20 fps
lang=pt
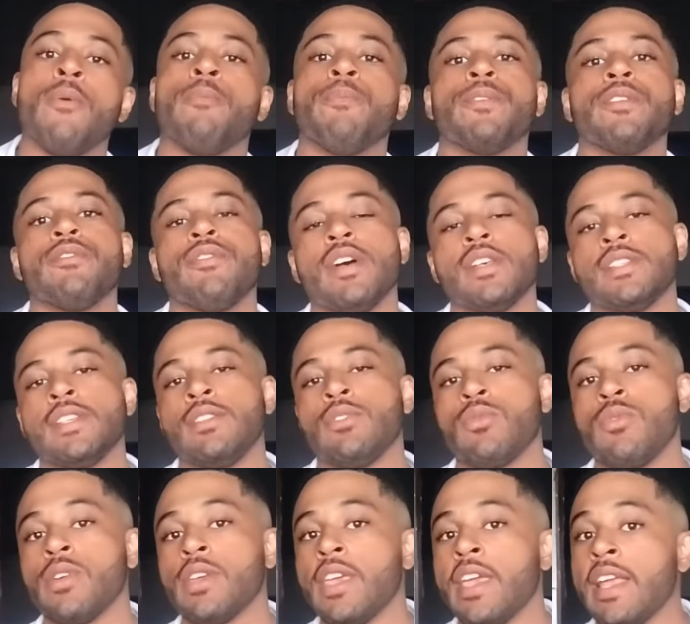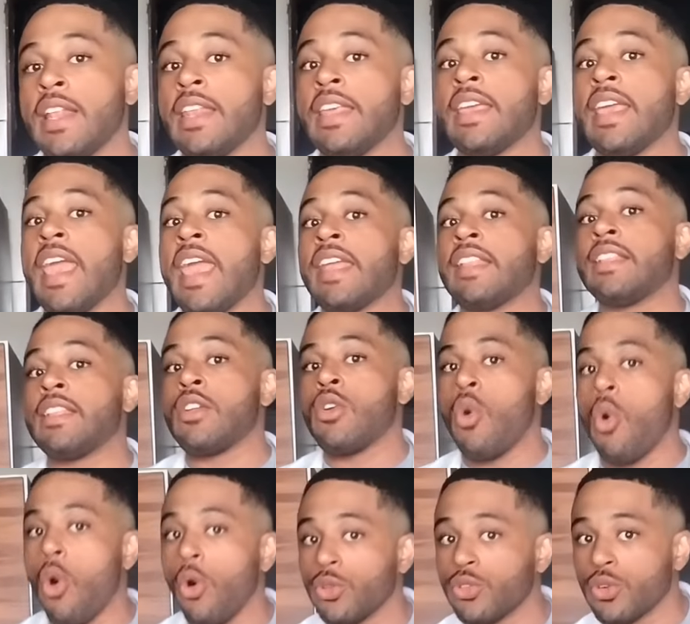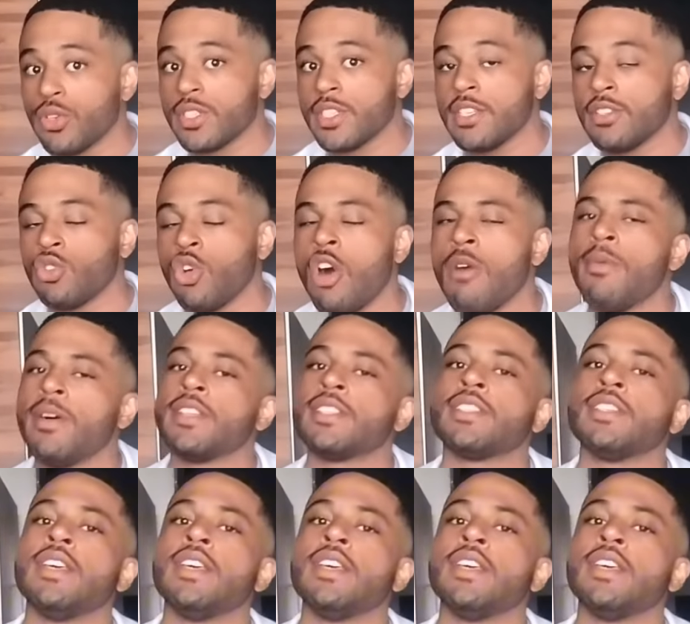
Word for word: fazendo com que ele, entre outros sintomas,